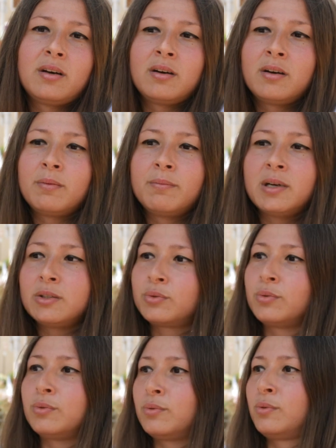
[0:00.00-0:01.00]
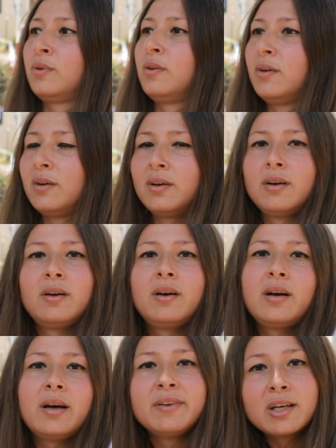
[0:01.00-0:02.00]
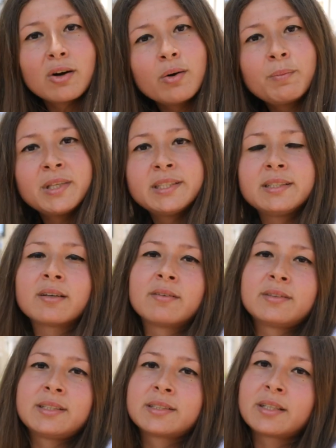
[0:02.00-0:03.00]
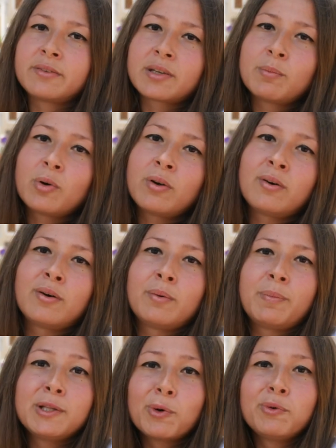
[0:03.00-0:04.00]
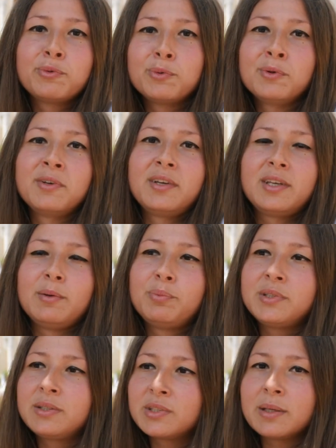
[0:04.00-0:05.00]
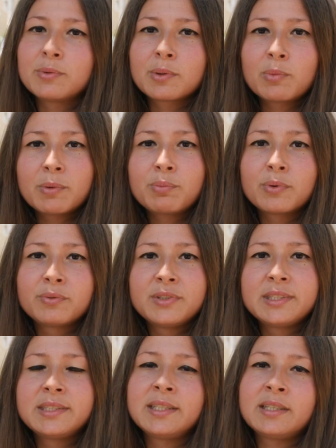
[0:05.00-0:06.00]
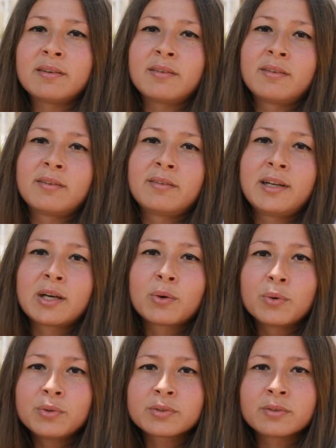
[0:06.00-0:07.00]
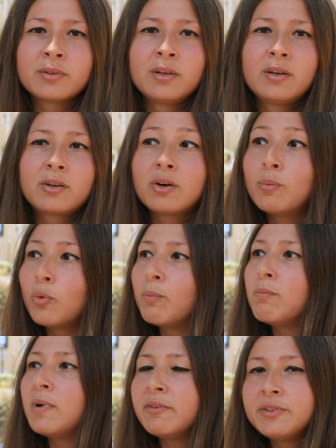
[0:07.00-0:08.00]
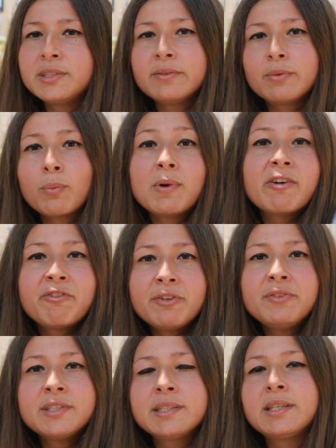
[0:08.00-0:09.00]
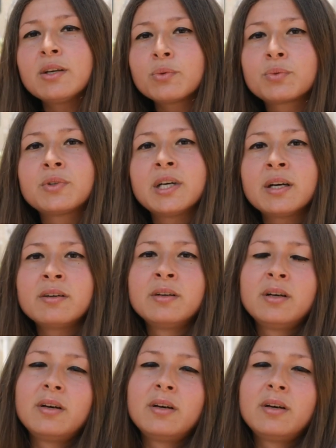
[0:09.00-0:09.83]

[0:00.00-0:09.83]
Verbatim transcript: bah, avec grand plaisir. Ça serait vraiment pas trop refus. Et puis si vous avez besoin de moi pour visiter la Creuse, comme on me l'a fait visiter en tout cas,